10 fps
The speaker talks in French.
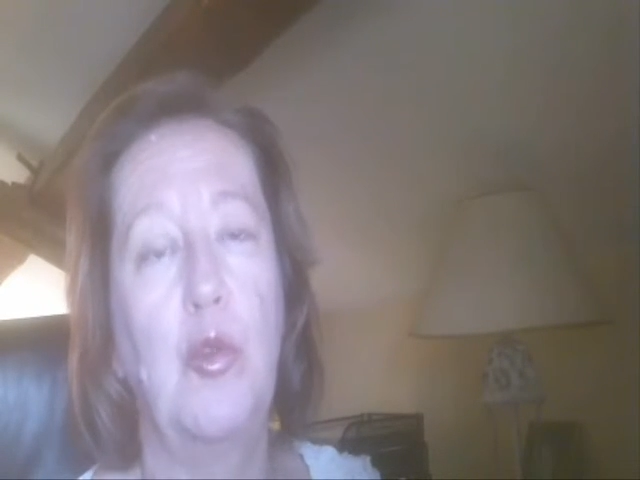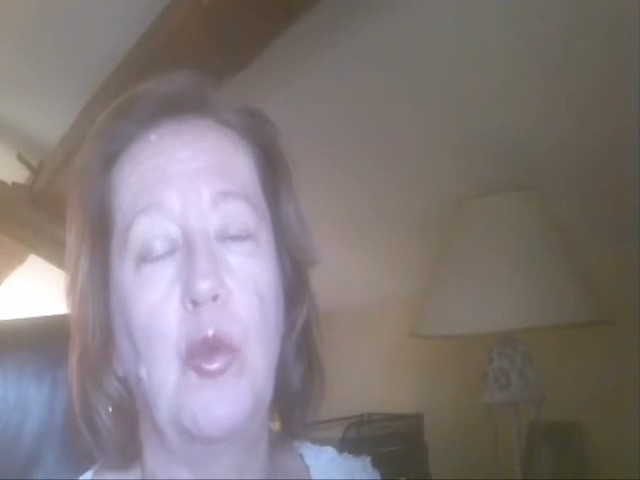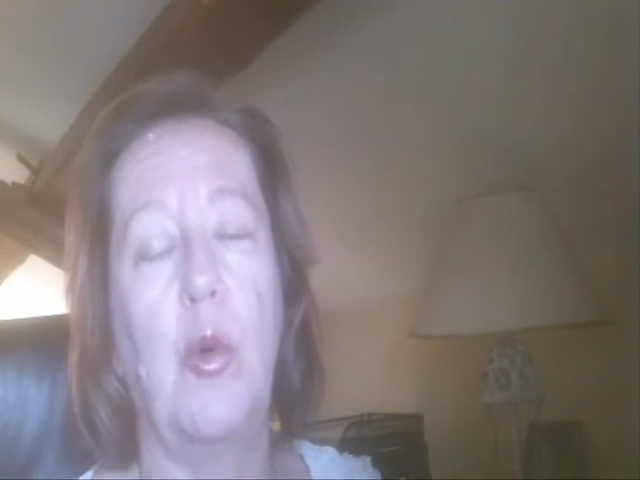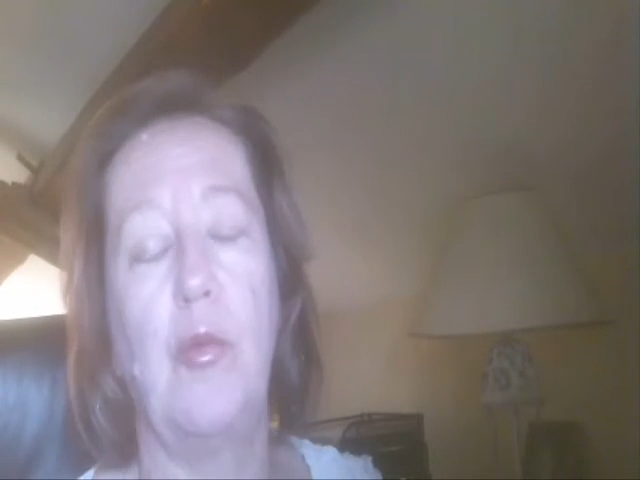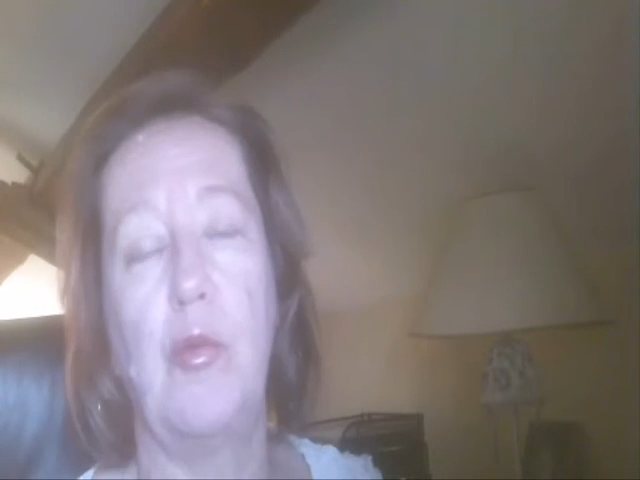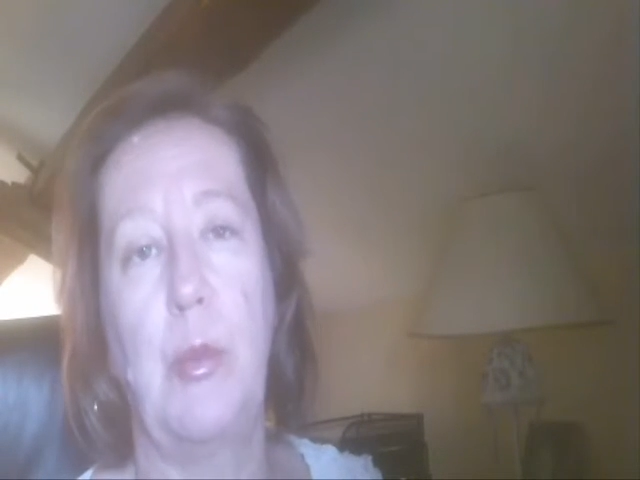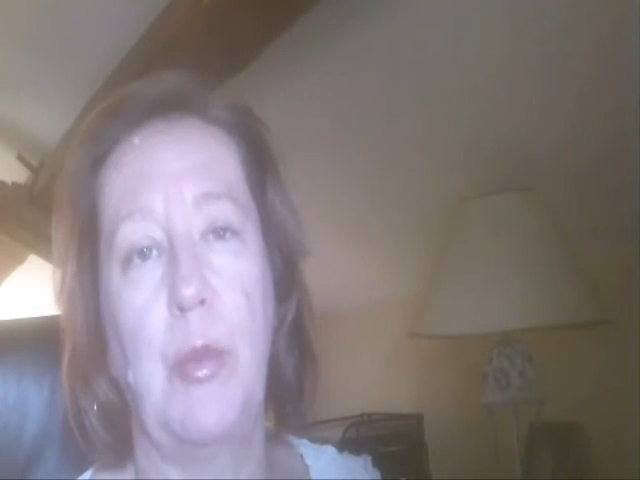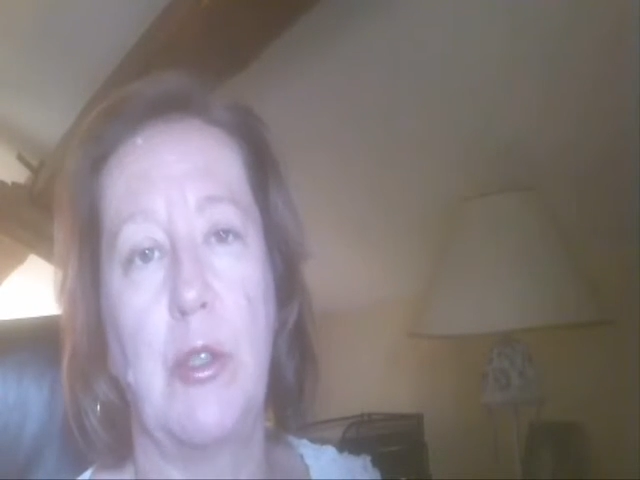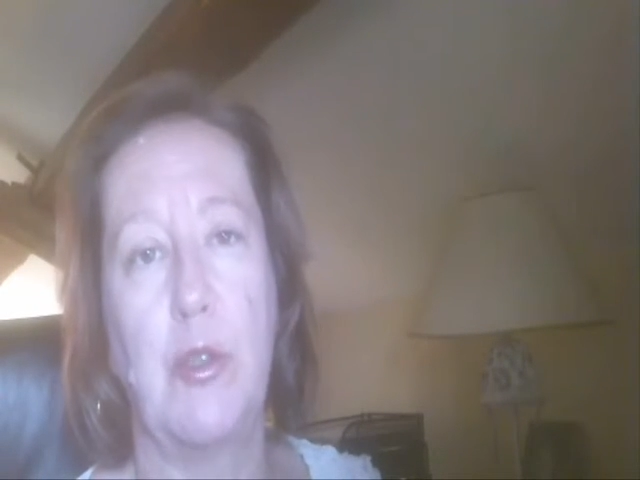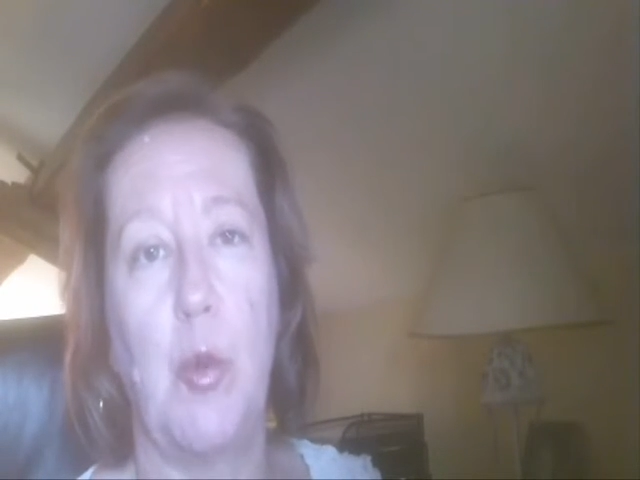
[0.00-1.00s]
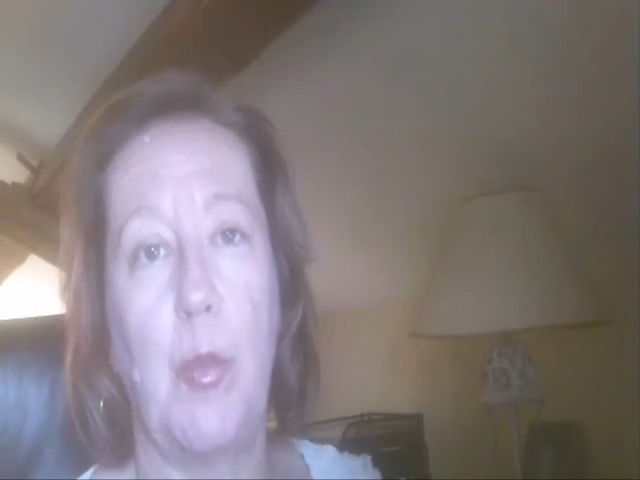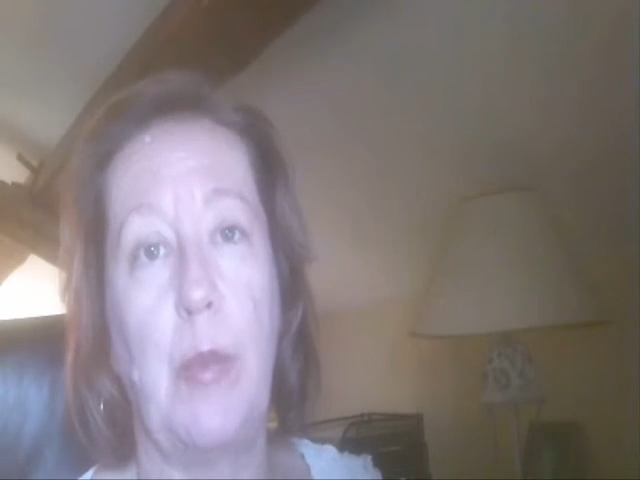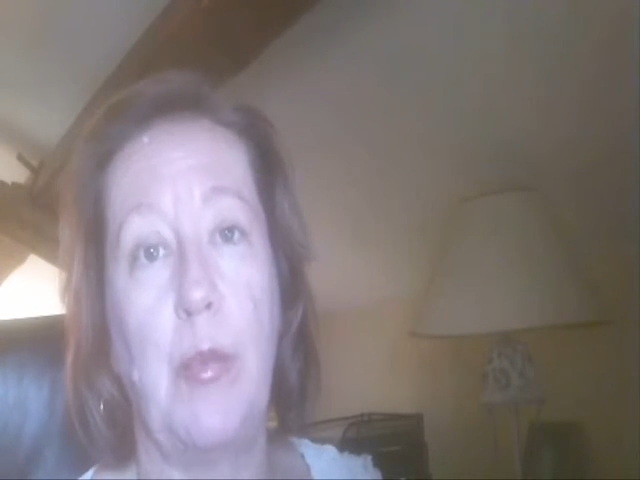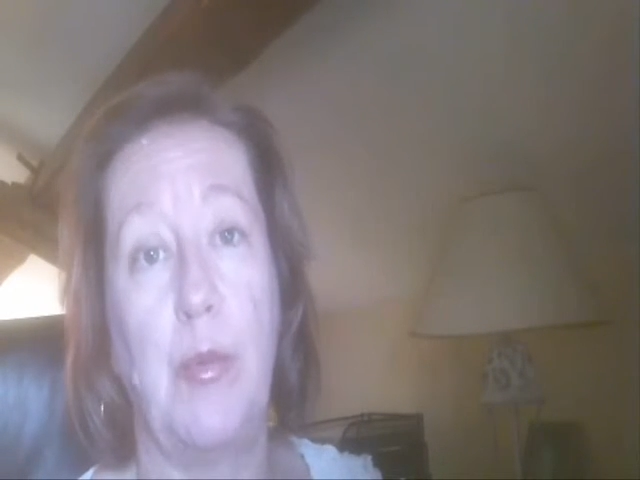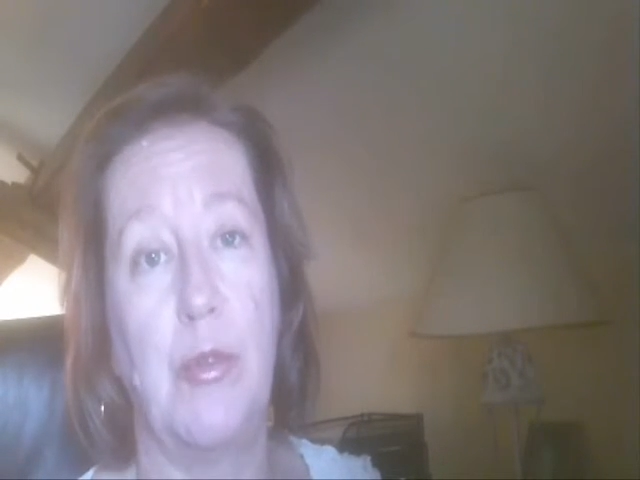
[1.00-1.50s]
trois fruits par jour,
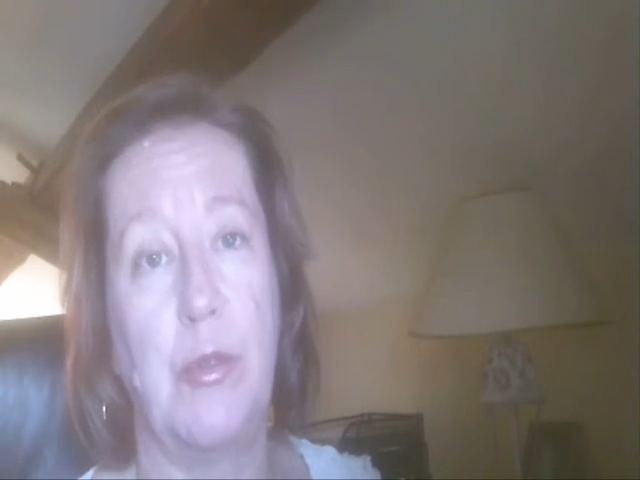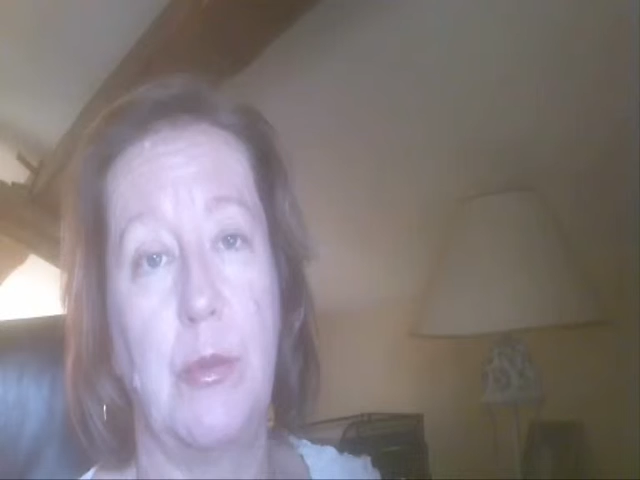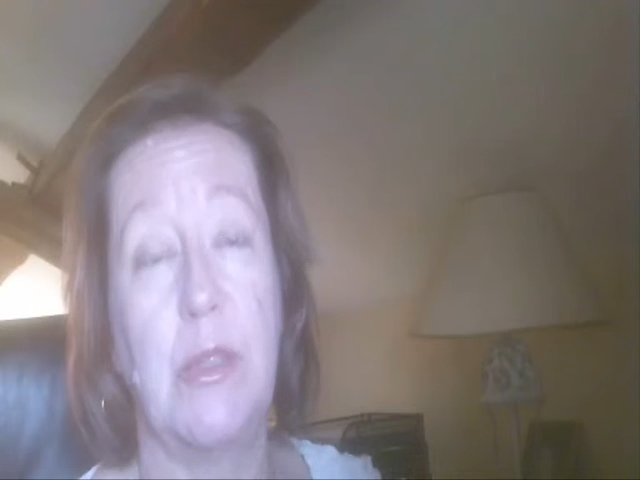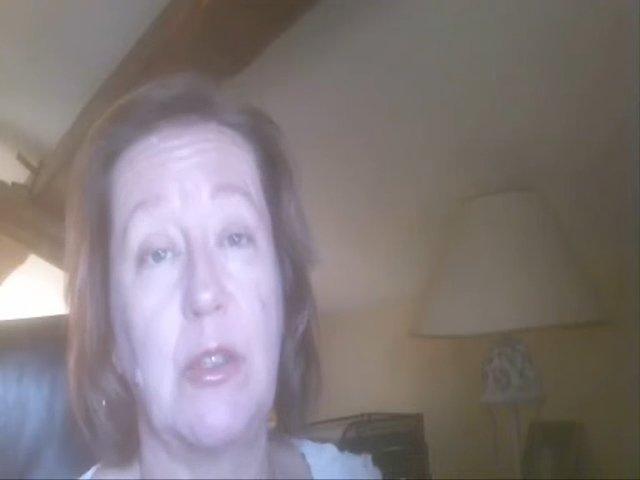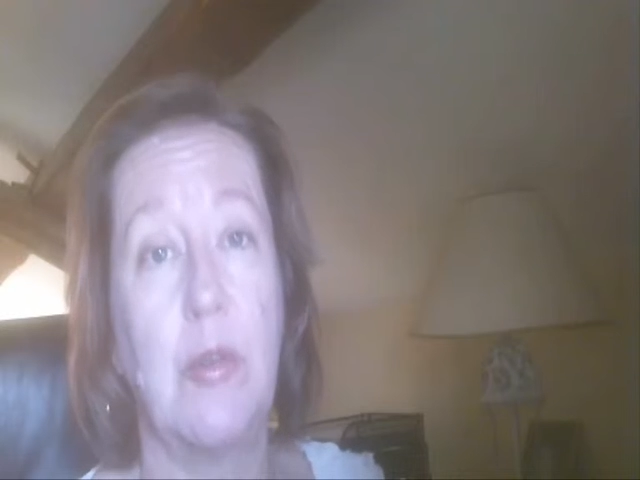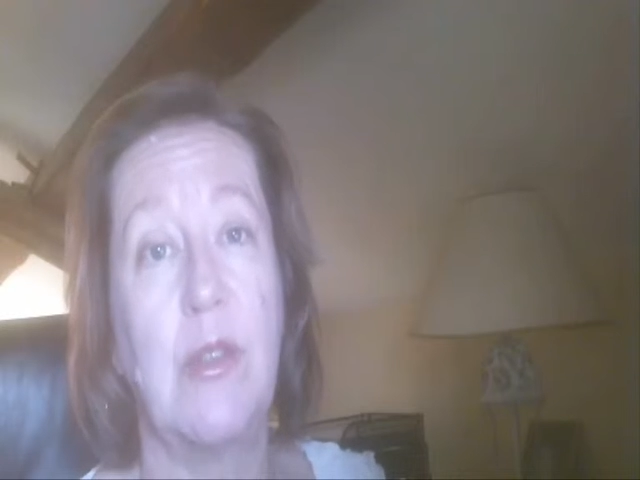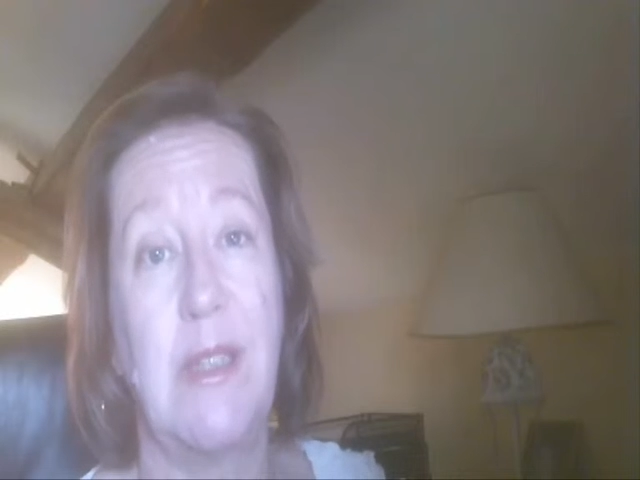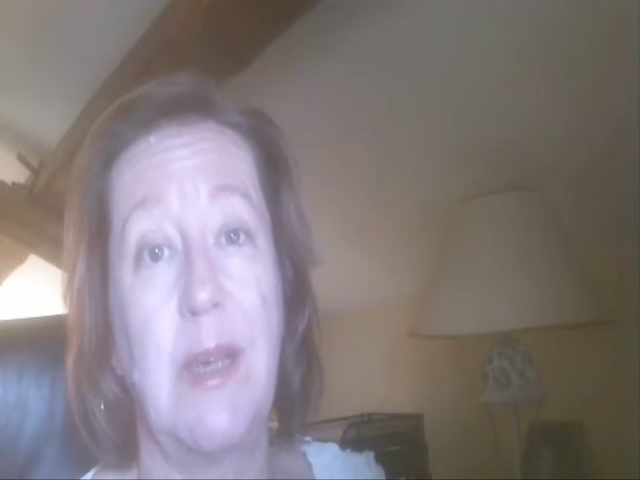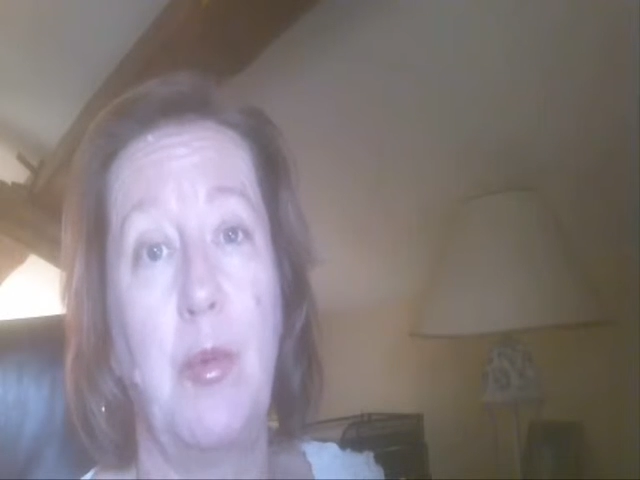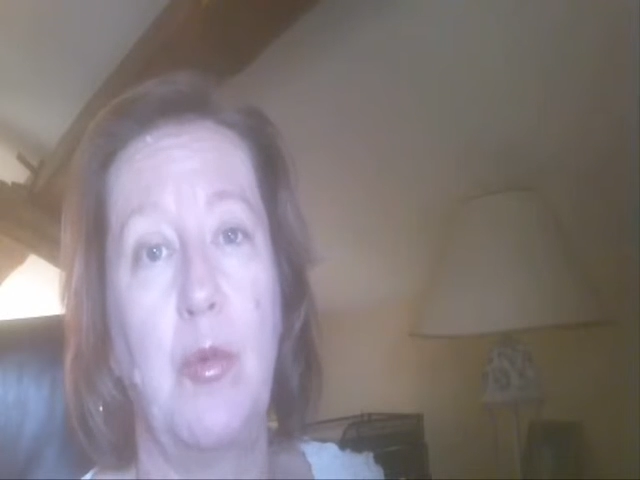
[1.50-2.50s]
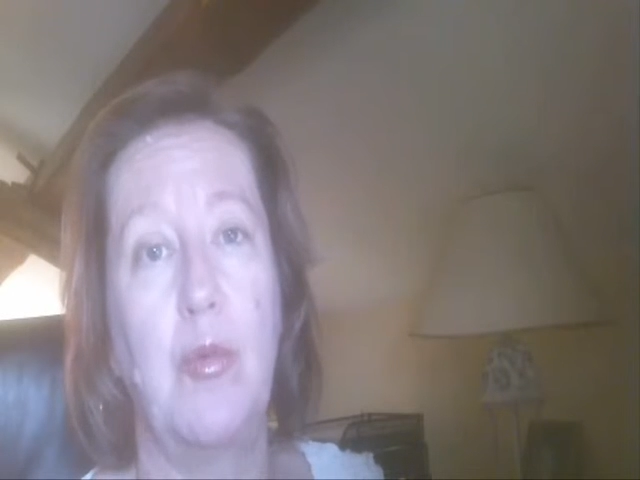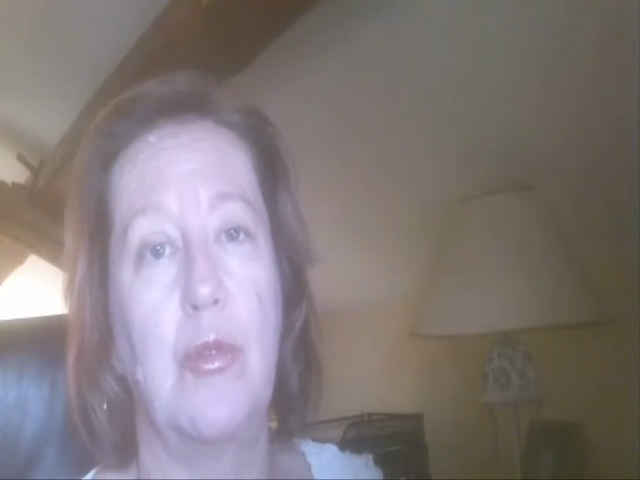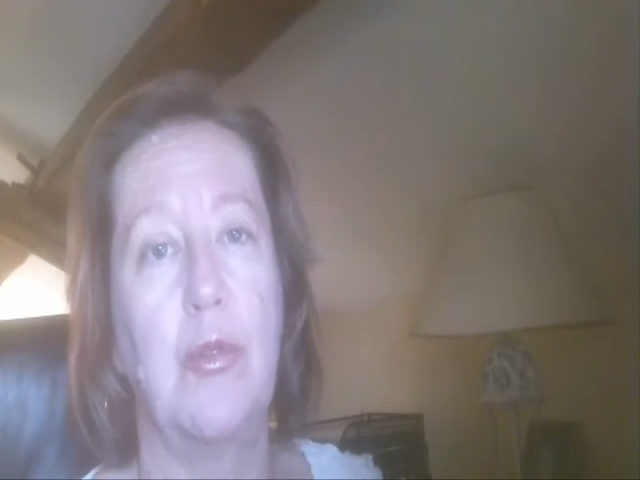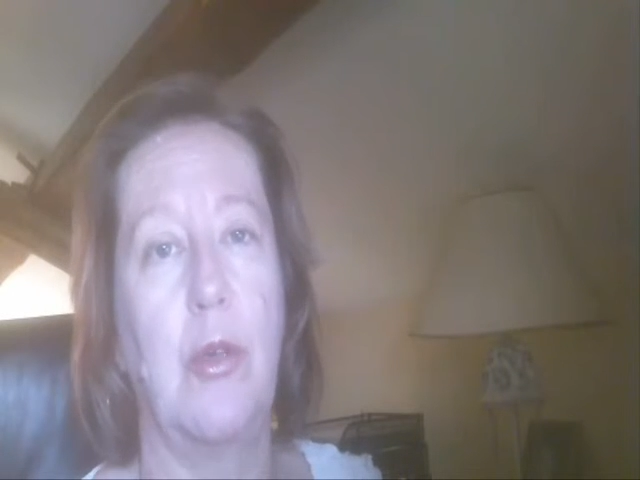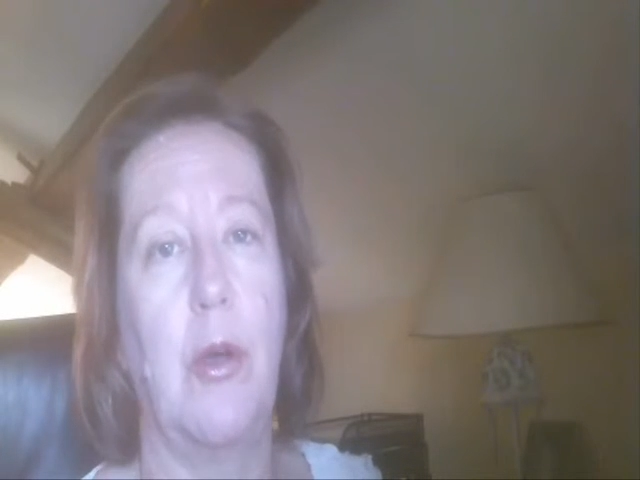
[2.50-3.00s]
pas plus, parce qu'il y a beaucoup
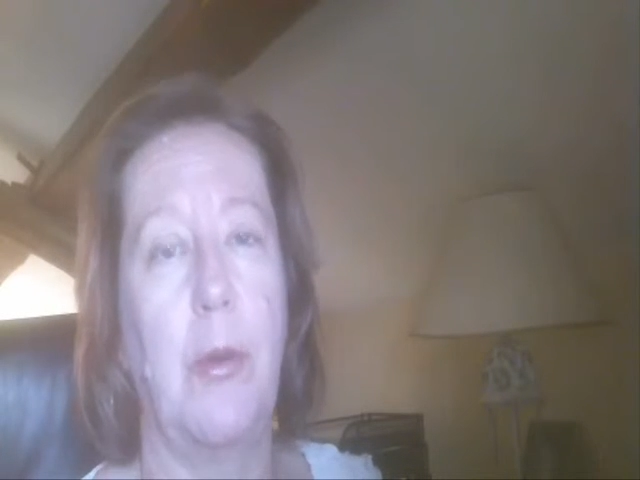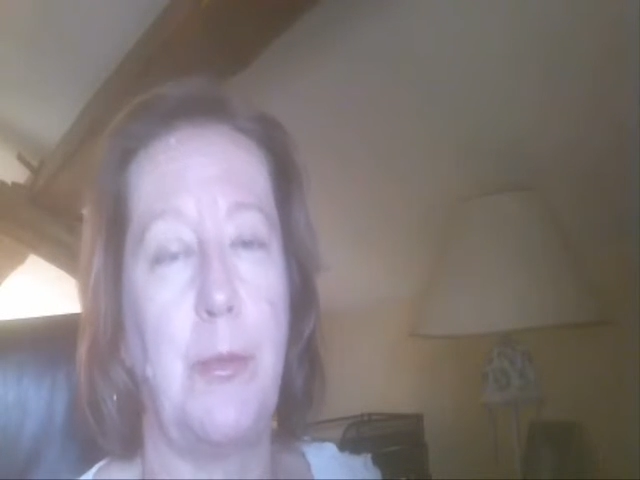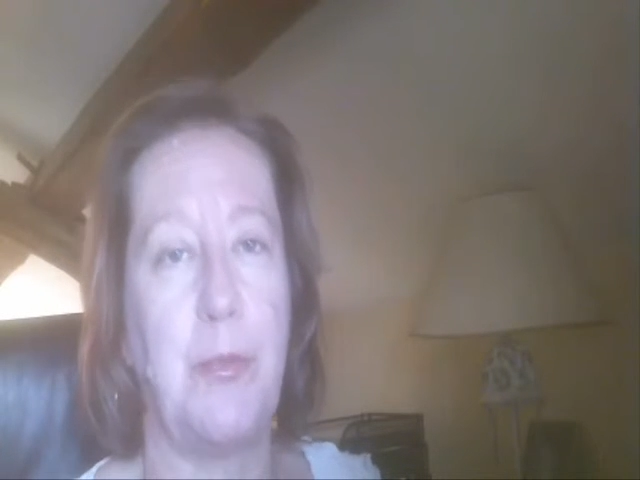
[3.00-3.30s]
de sucre.